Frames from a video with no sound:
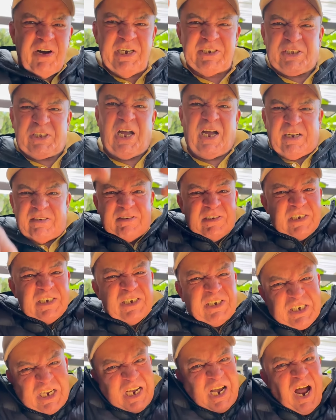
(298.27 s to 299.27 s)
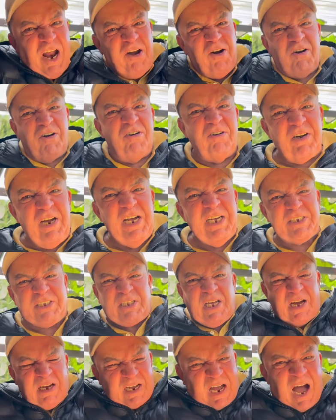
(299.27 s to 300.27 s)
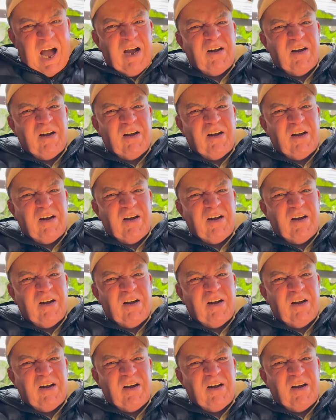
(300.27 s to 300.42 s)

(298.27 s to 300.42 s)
esta, si ganó esta,